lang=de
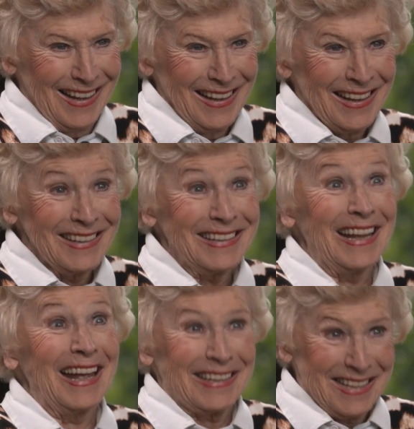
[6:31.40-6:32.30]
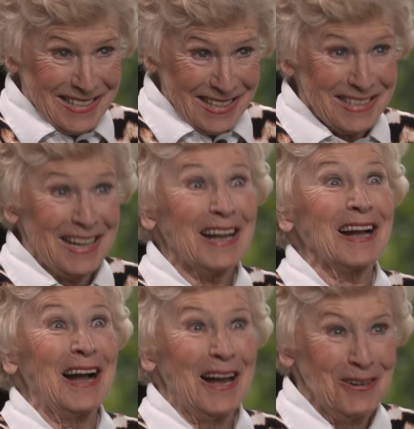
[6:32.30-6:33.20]
das stimmt, das Der ist sehr,
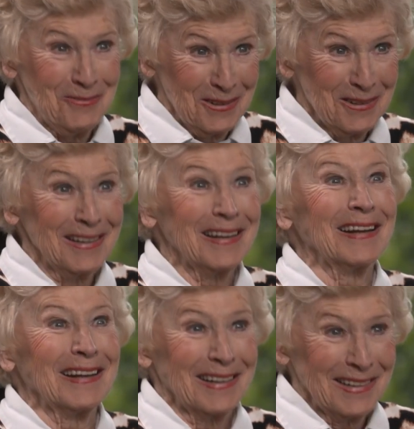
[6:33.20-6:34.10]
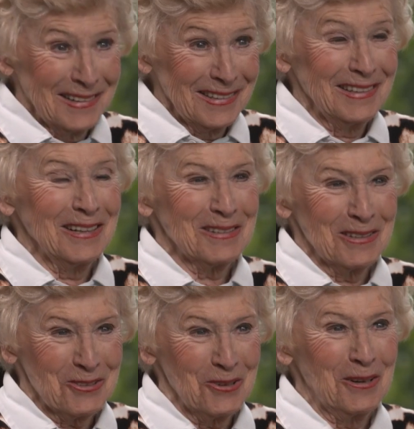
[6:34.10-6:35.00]
sehr löblich, dass Sie das gerade sagen. Die
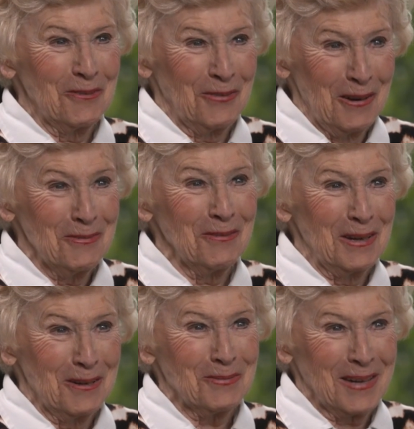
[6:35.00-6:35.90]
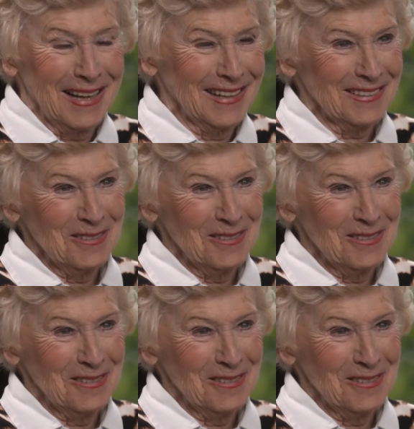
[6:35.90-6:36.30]
diese schönen Filme wiederbringen.